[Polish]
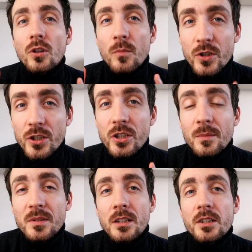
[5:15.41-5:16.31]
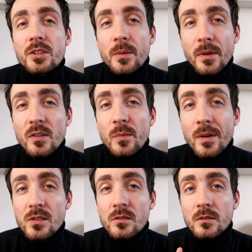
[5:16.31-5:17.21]
to możecie tam znaleźć naprawdę
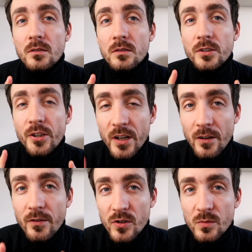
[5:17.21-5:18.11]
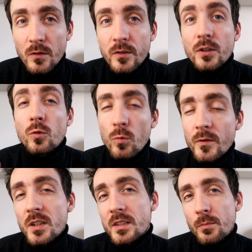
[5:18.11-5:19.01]
bardzo ciekawe rozmowy,
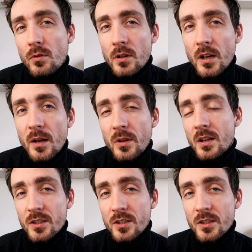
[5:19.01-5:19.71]
głównie z reporterami.